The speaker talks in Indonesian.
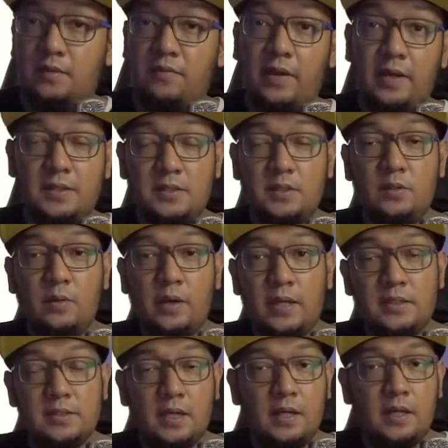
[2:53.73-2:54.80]
versi
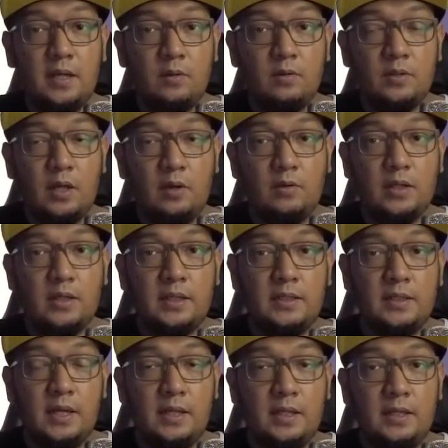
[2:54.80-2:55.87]
US karena gue tahu
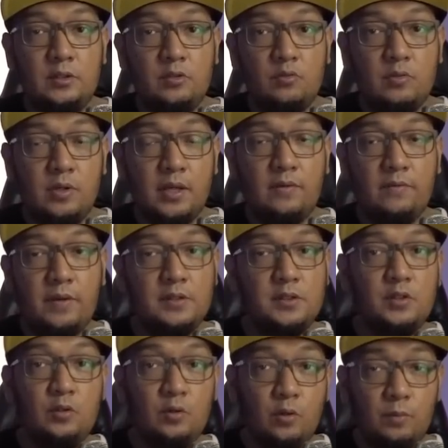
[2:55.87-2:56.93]
katanya ada juga yang
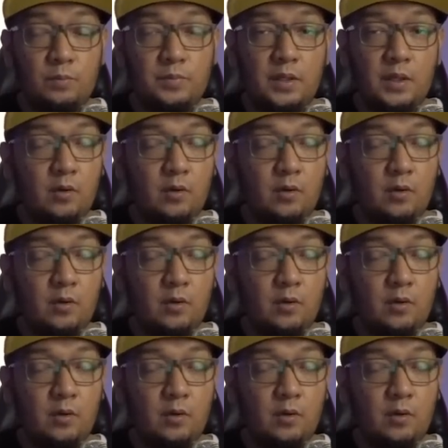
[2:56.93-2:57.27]
versi Europe-nya yang